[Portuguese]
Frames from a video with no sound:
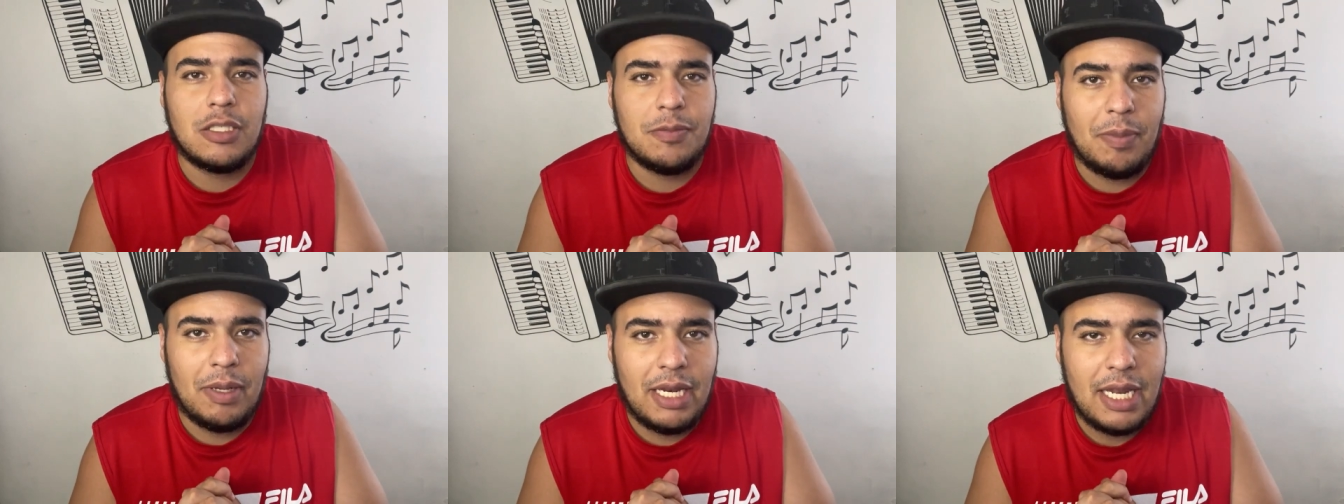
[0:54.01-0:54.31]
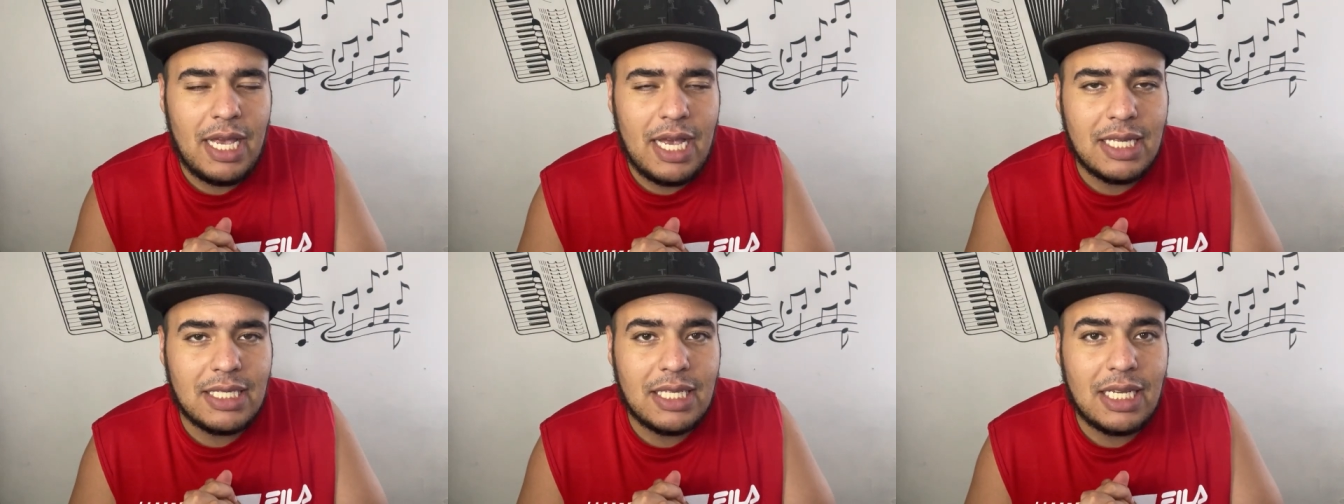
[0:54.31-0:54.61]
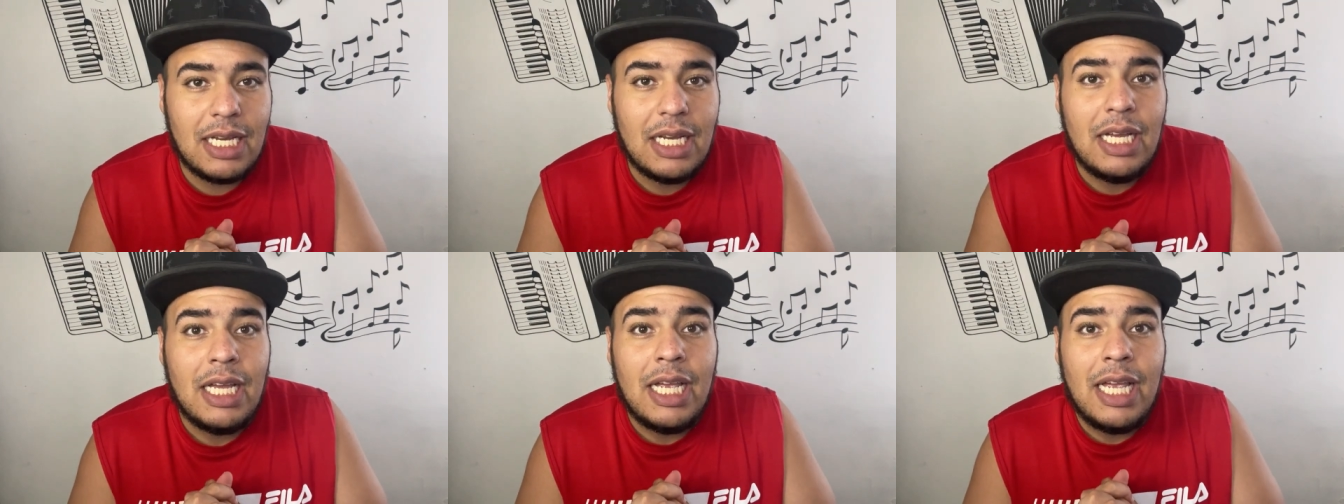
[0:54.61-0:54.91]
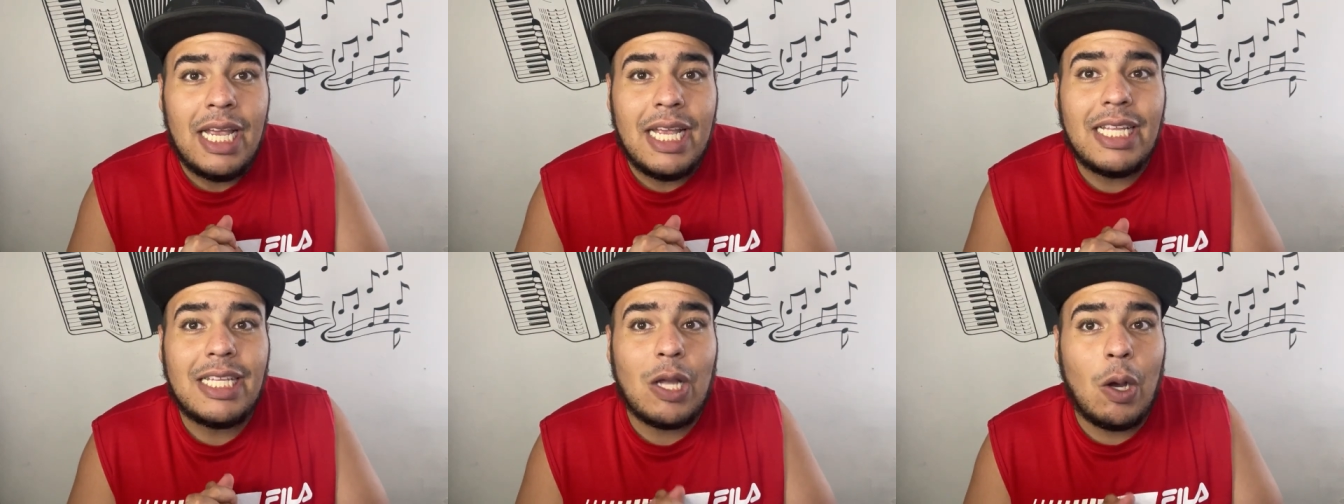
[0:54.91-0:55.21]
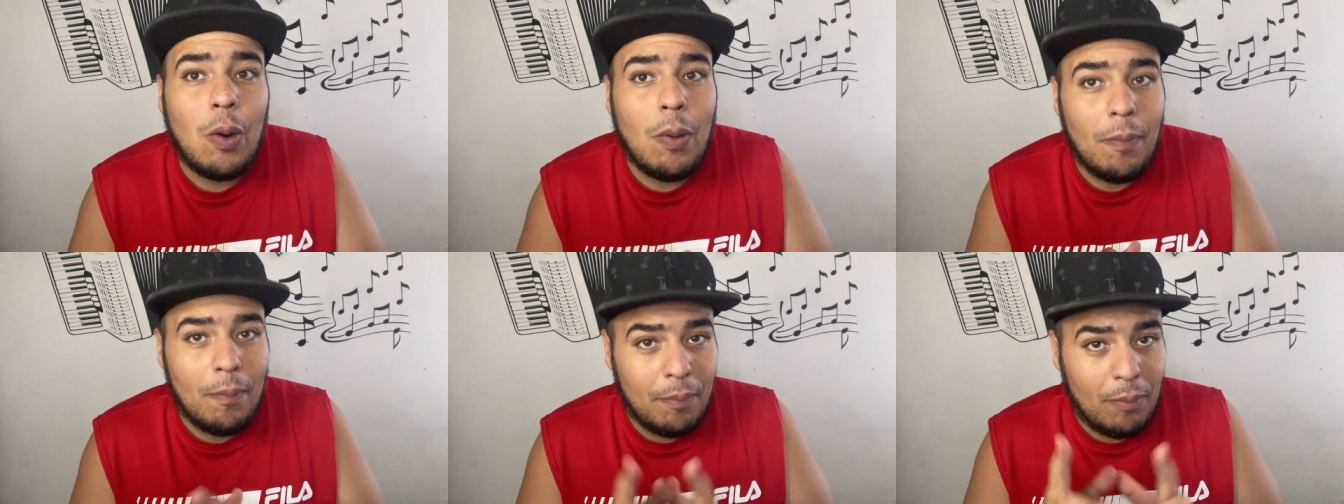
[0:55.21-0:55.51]
beleza?
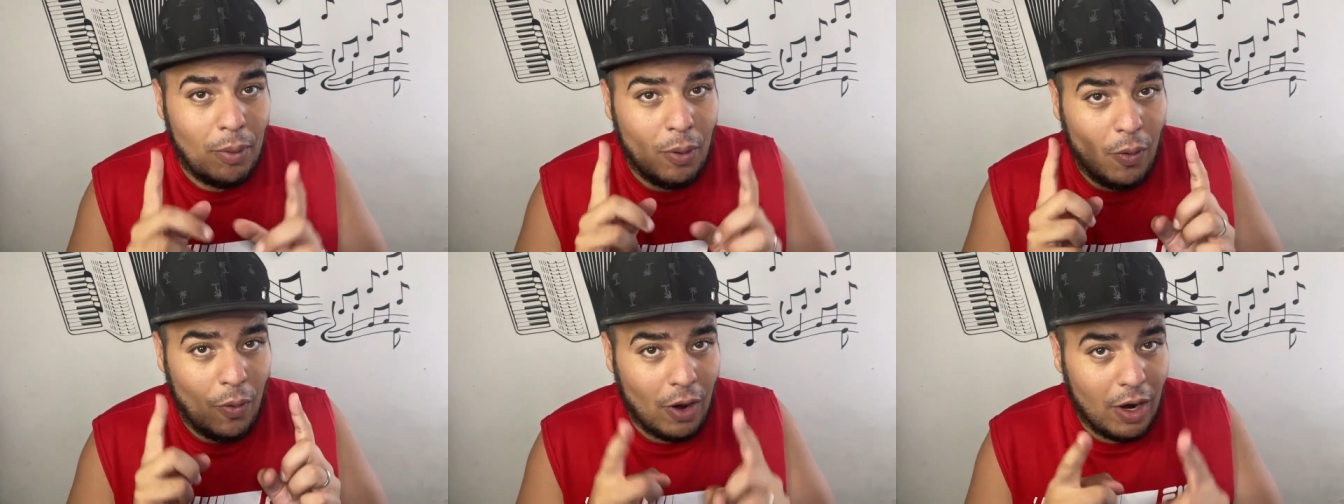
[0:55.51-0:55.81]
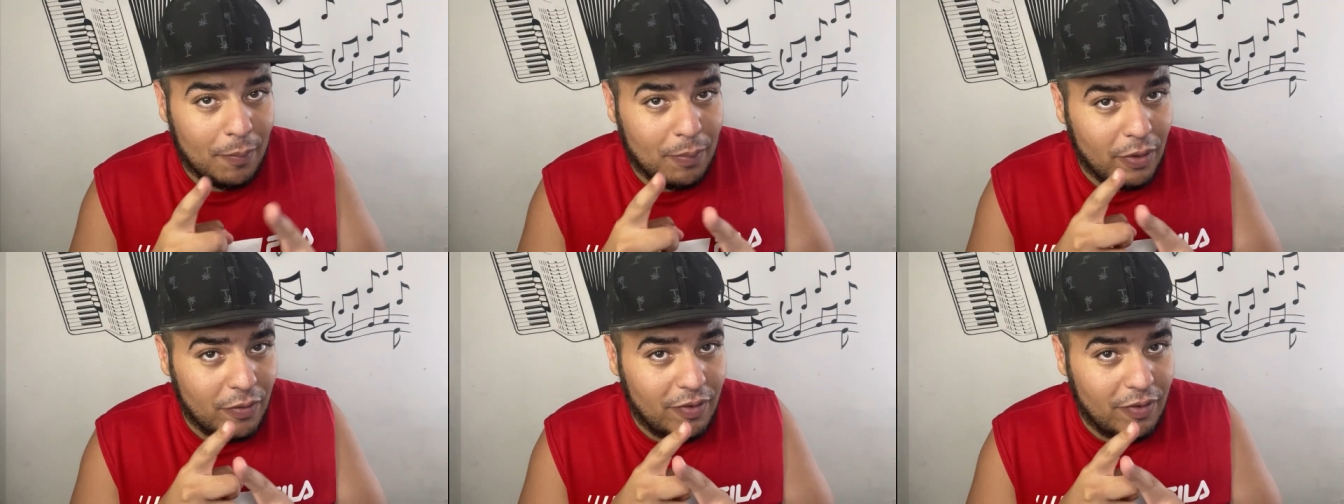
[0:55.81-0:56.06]
Então, bora pro